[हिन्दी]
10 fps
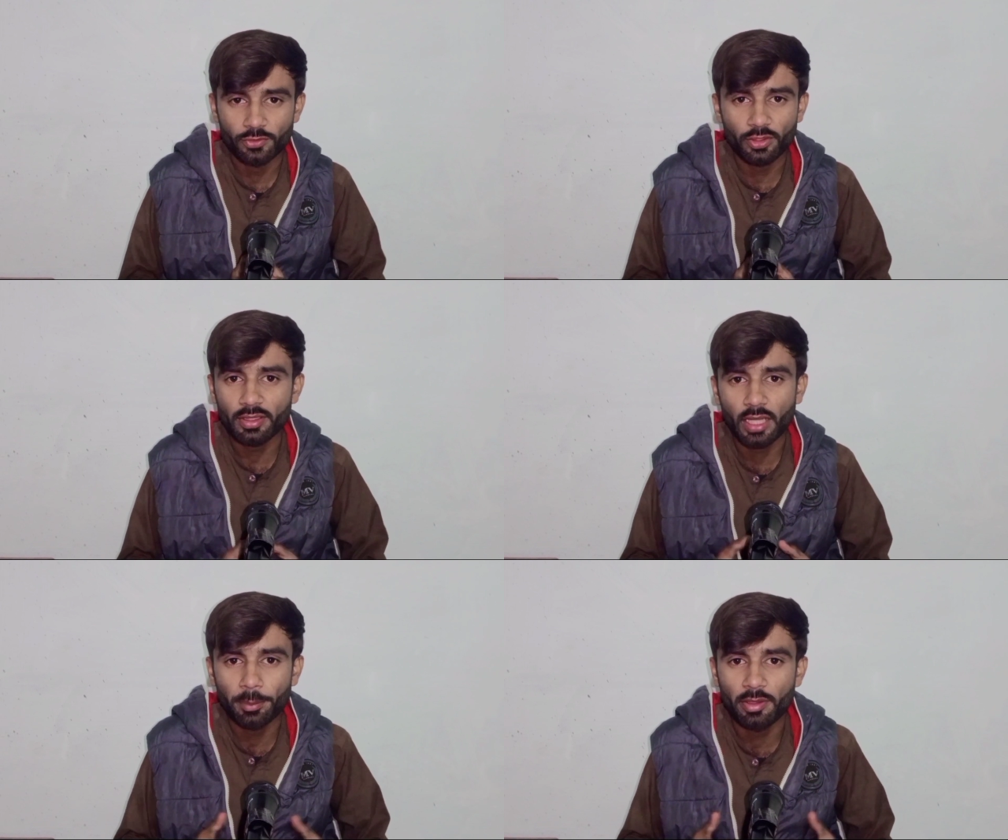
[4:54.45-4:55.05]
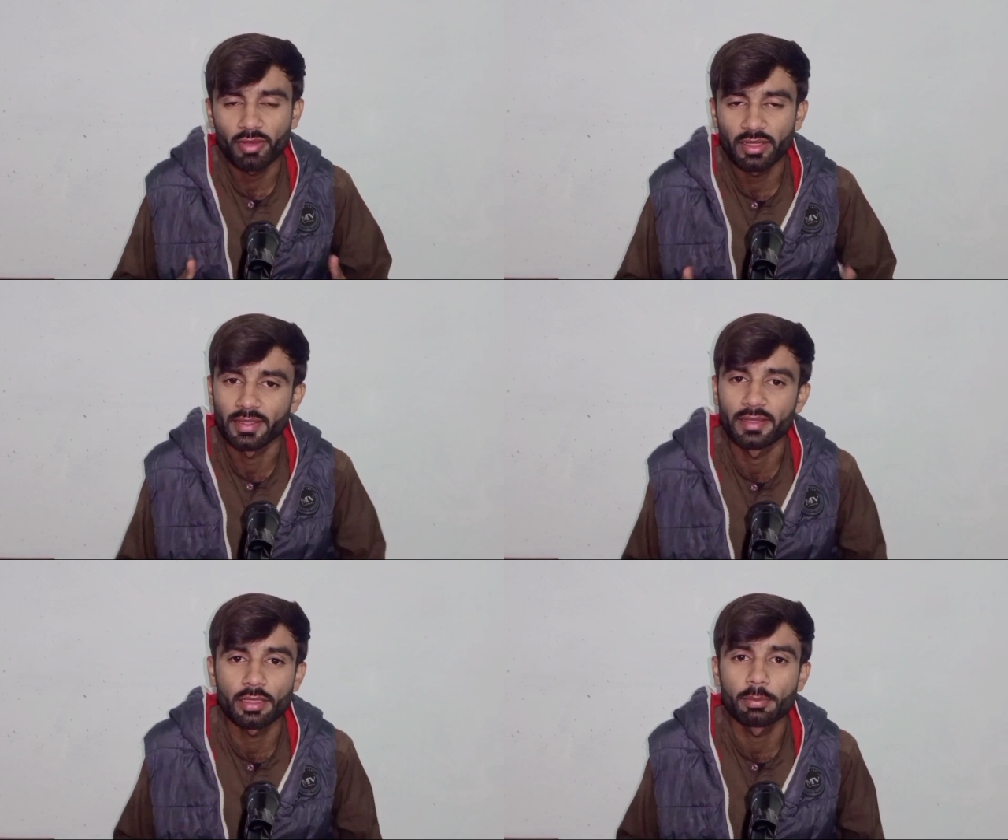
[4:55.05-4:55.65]
ये ना अपने
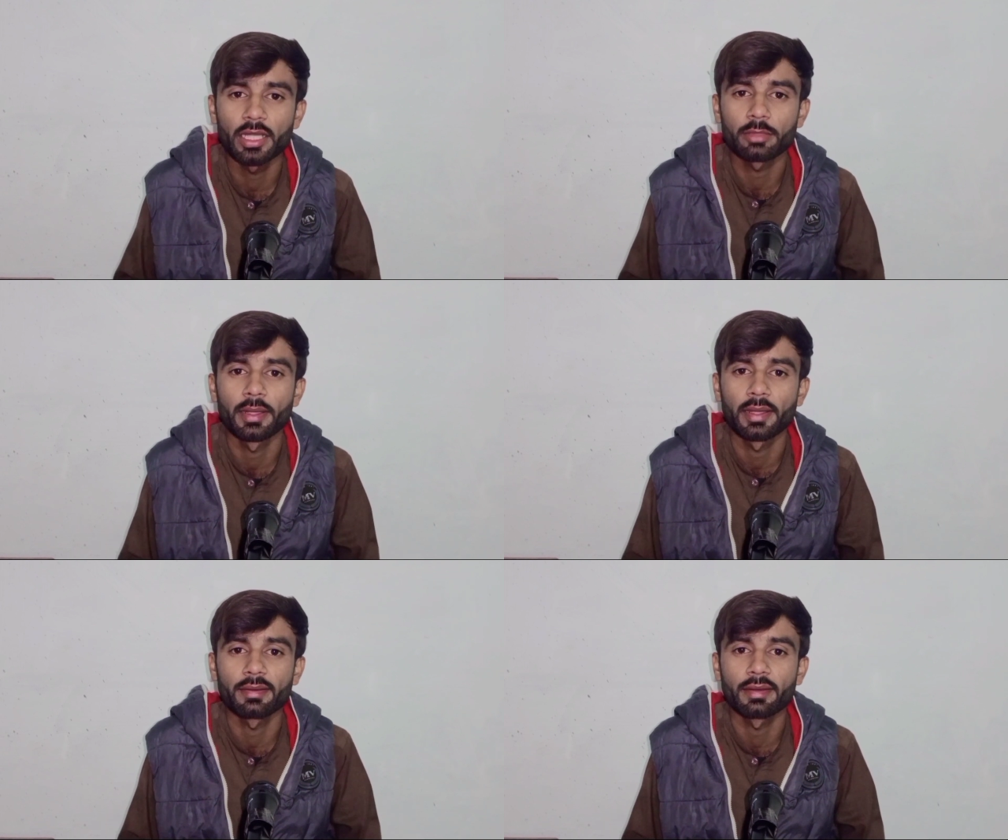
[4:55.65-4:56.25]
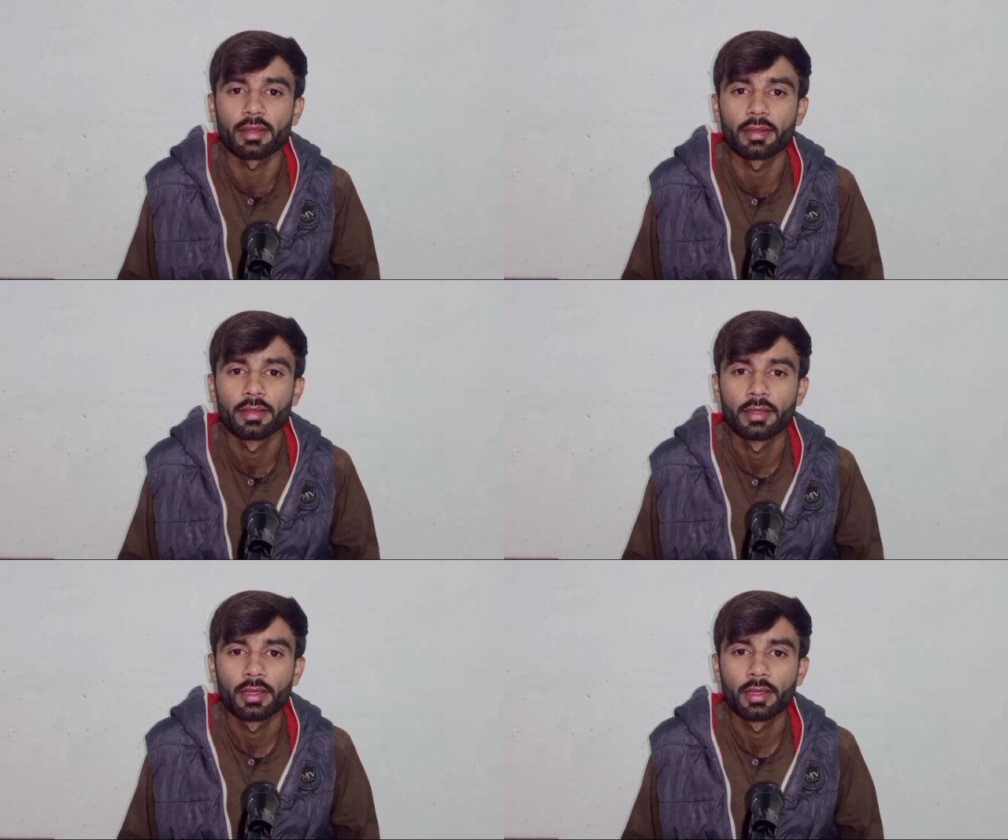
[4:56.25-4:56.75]
वालदेन की बात मान रहे हैं